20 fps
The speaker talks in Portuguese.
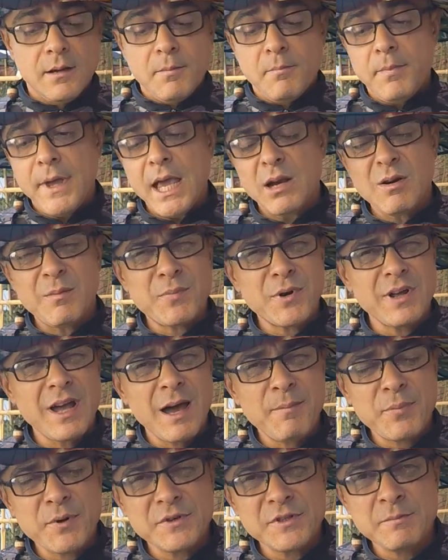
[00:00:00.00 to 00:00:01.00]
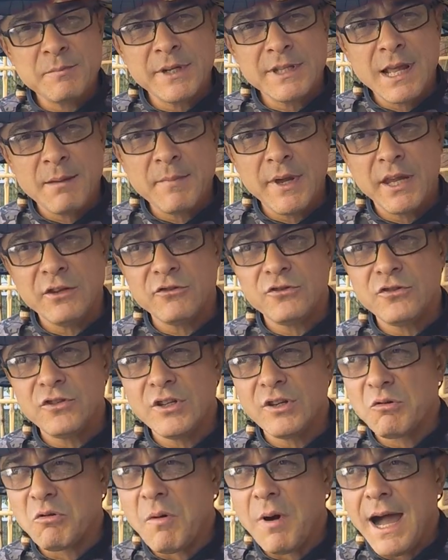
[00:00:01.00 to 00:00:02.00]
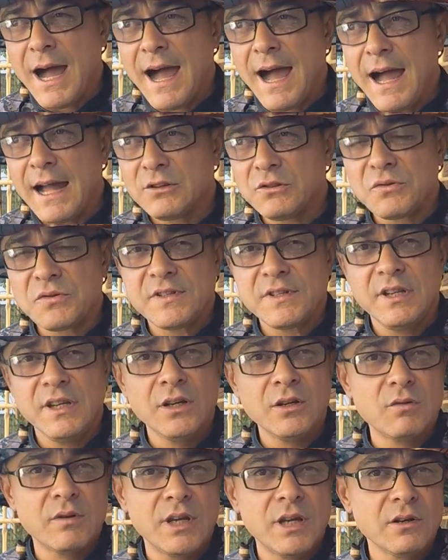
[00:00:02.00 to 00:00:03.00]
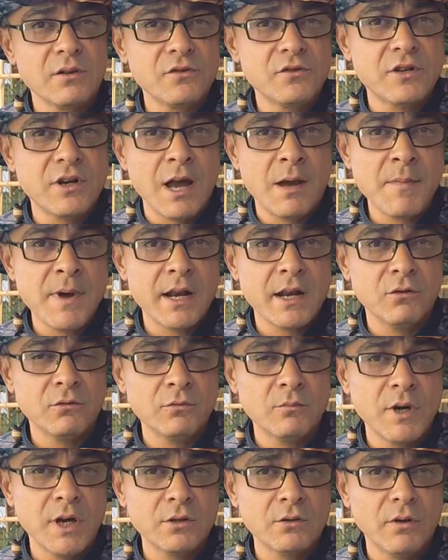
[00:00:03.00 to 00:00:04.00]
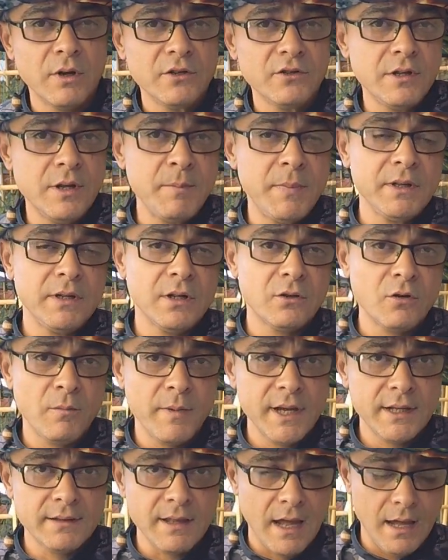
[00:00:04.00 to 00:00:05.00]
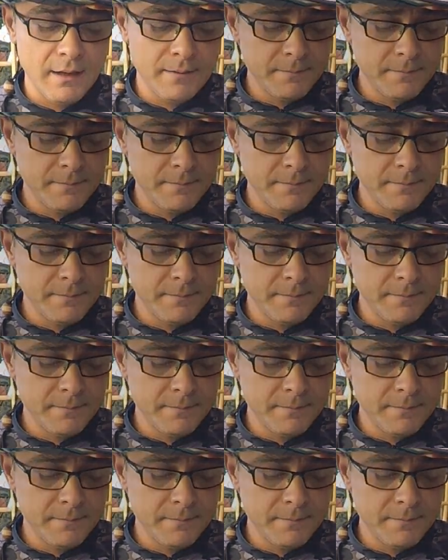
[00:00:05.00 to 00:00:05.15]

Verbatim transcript: pego apro aproximadamente de 4, 5 quilos de camarão numa noite, dependendo como é que tá.